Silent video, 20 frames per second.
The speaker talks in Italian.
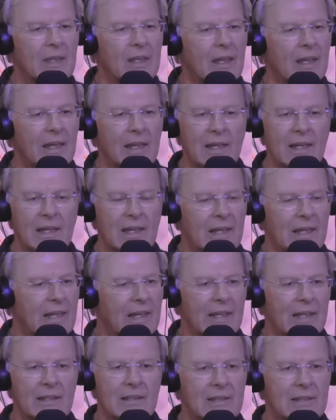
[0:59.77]

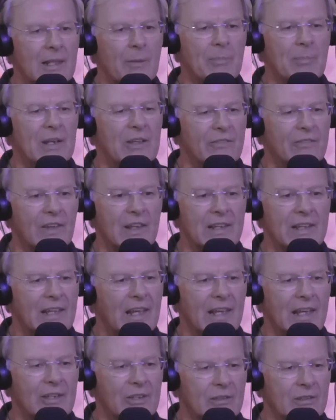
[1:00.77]
eh, le
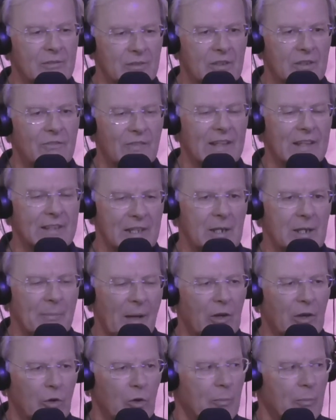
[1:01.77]
periferie, infatti
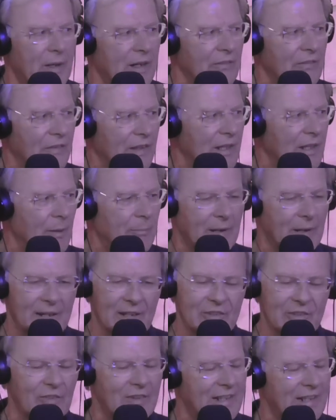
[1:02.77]
rimangono periferie
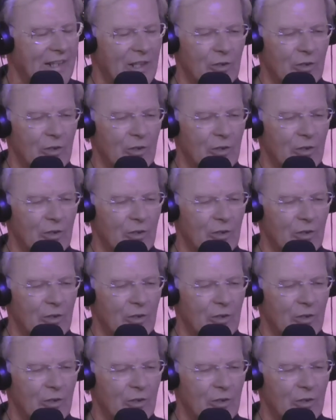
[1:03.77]
perché si vede che